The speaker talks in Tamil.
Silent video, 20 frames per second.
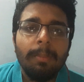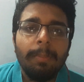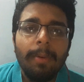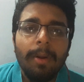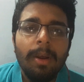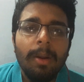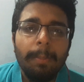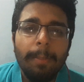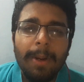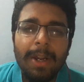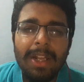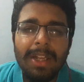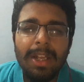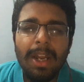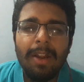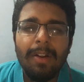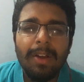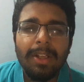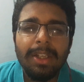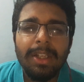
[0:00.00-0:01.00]
ப
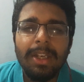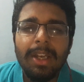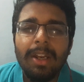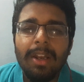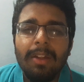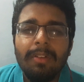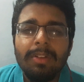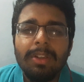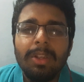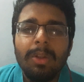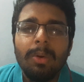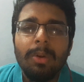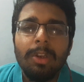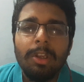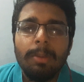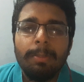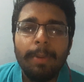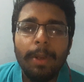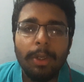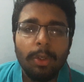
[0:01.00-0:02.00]
பழுதாகாது இல்லைனா வந்து
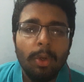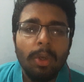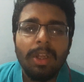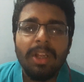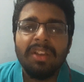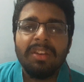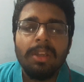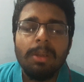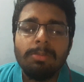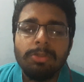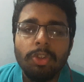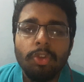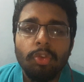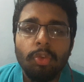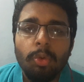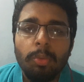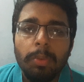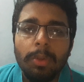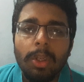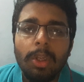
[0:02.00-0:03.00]
உங்களுக்கு பெட்ரோல் கன்சம்ஷன்
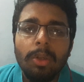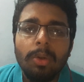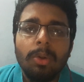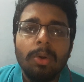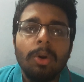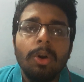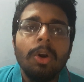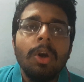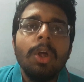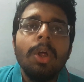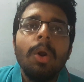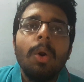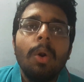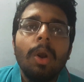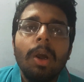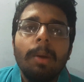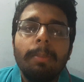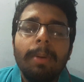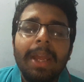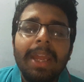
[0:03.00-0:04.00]
சூப்பராக இருக்கும்
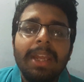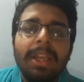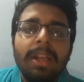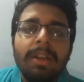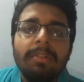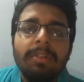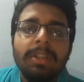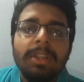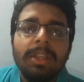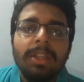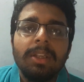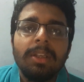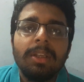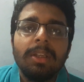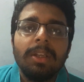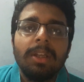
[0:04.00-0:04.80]
உங்கள் பைக்குக்கு வந்து